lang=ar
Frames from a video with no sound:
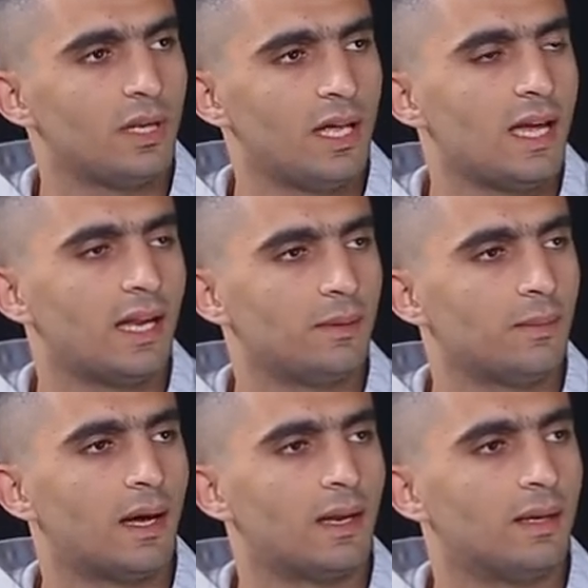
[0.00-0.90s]
لله يعني
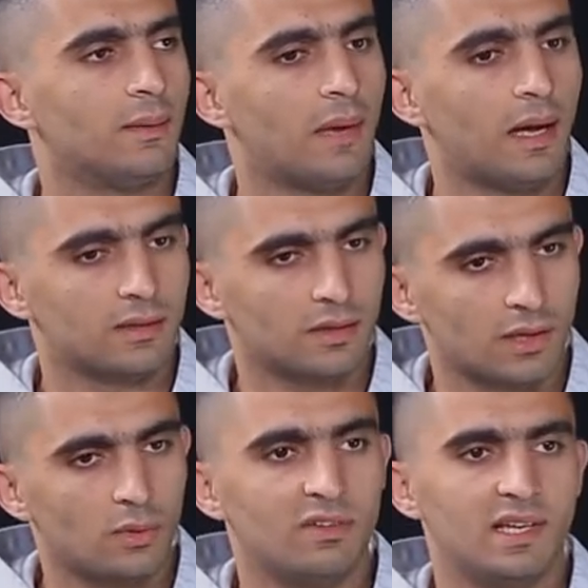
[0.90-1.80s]
مع مع
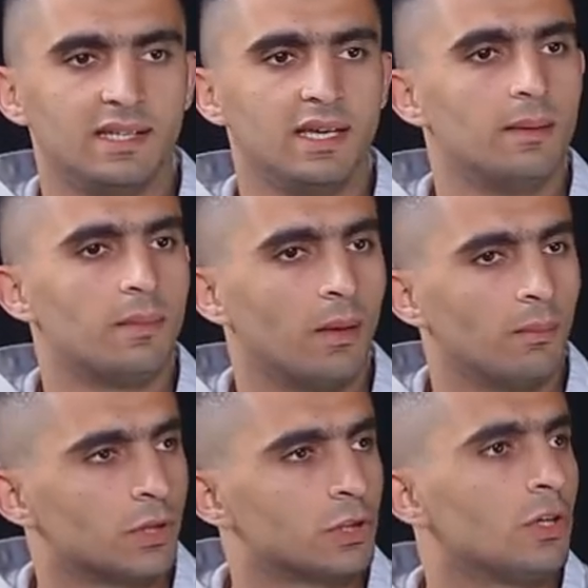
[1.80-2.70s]
تطور الاداء مع
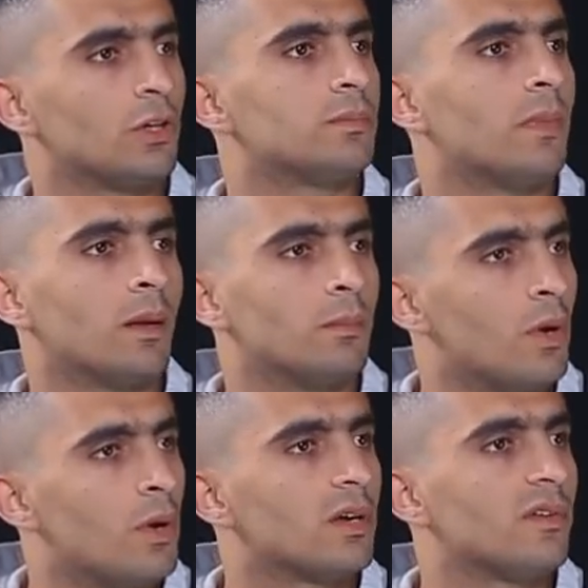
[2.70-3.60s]
الماتشات مع
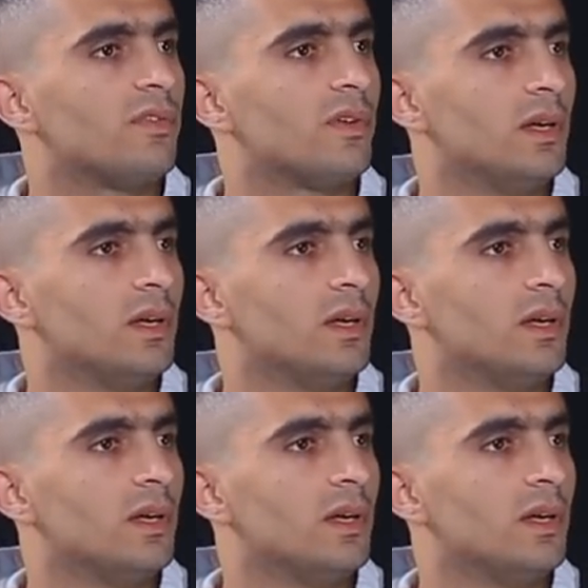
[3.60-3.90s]
المواقف